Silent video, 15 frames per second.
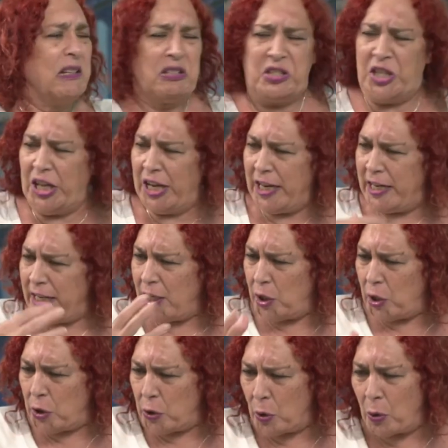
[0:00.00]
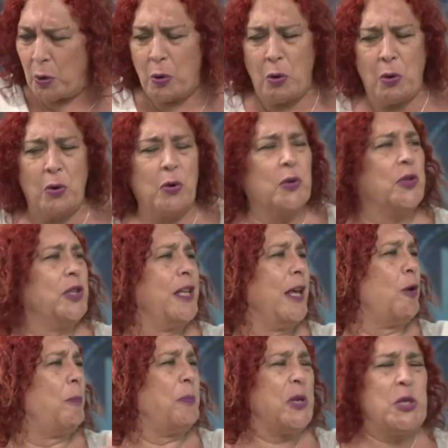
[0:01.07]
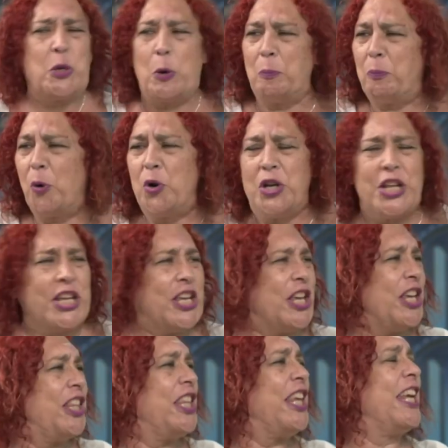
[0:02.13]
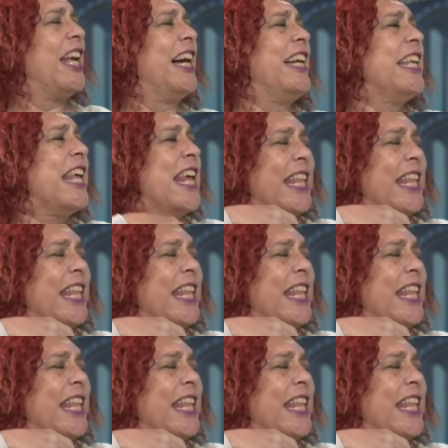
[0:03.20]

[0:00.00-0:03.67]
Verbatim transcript: de religión, de opinión política,